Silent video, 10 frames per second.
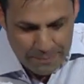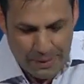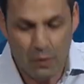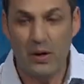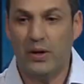
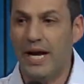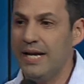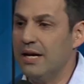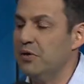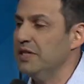Pero bueno, ¿qué
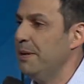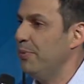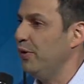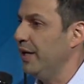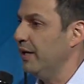harían con ese
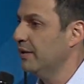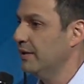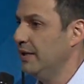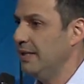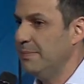poder?
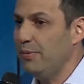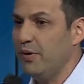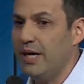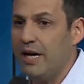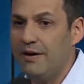Y ese
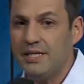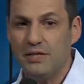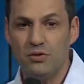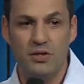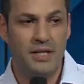poder a veces
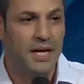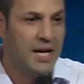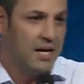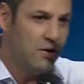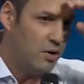uno dice,
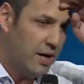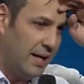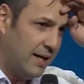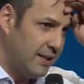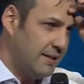no,
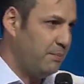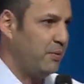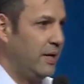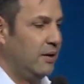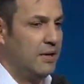ojalá que ese
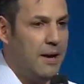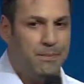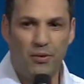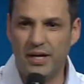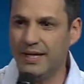poder, con ese
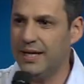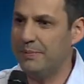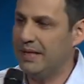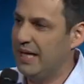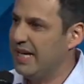poder
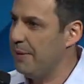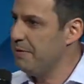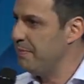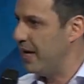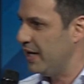mataría a mi
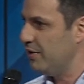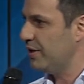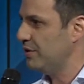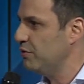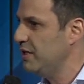marido,
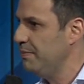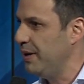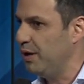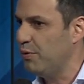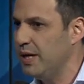que es un
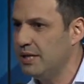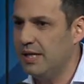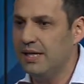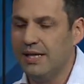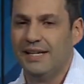
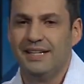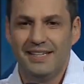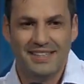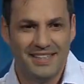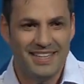sinvergüenza,
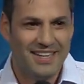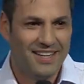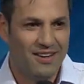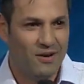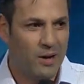
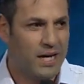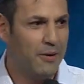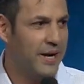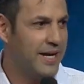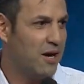o
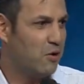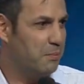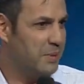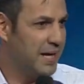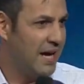acabaría
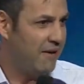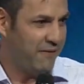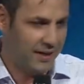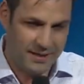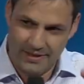con mi
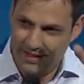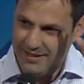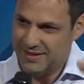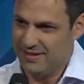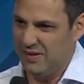jefe,
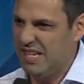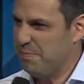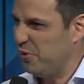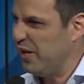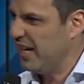con ese
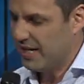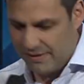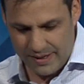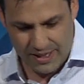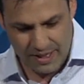poder
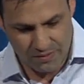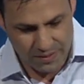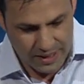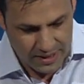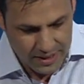acabaría
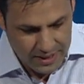con él.